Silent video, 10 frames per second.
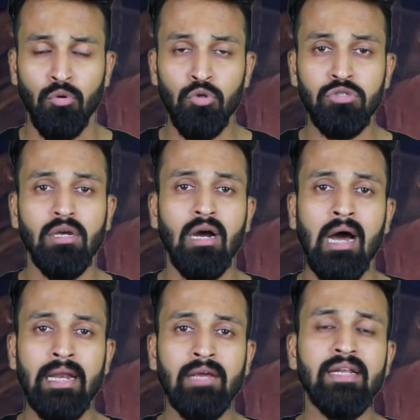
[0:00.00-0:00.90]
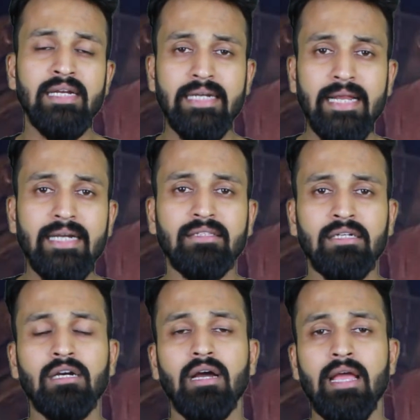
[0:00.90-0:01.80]
उस आने वाली डेट
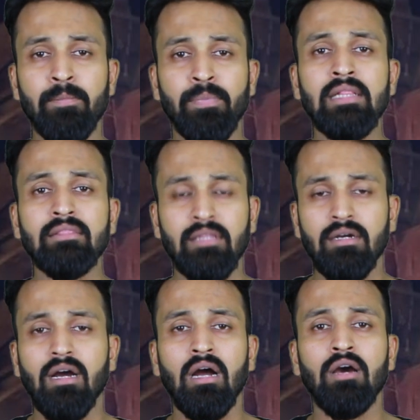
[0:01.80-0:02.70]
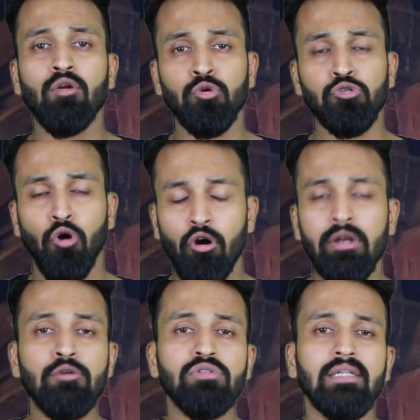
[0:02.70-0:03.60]
तक अप्रैल तक अगर कुछ और
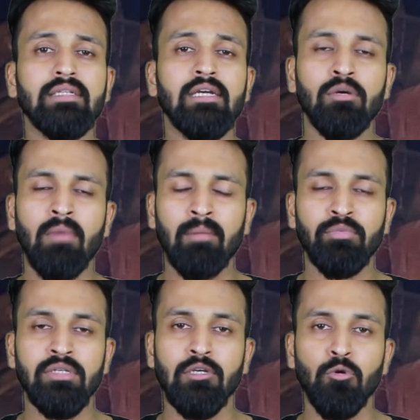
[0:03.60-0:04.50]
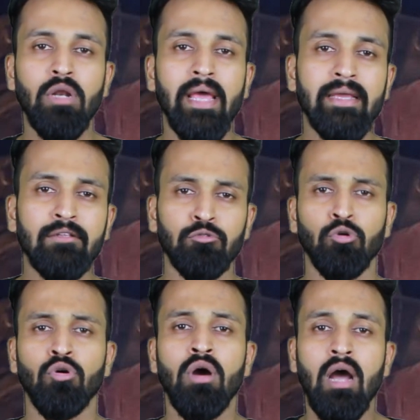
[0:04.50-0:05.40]
न्यूज़ आती है तो हम आप तक ज़रूर लाएंगे
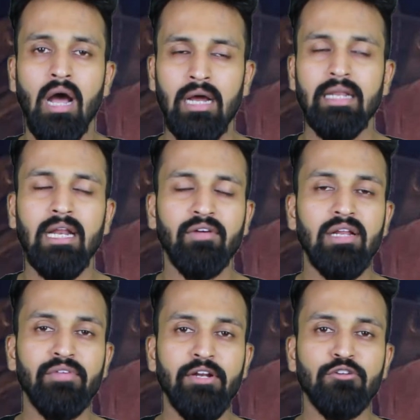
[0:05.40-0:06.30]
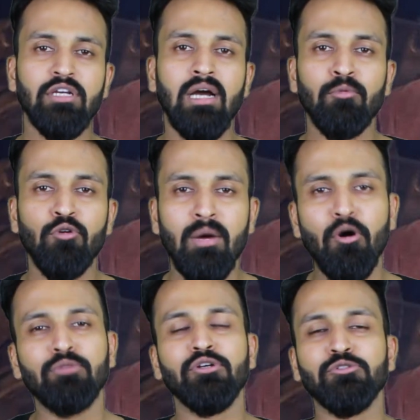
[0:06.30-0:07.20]
तो अगले आने वाले वीडियोस तक आप लोगों का
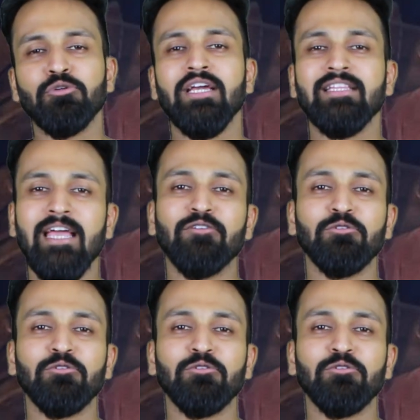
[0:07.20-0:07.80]
बहुत बहुत शुक्रिया थैंक यू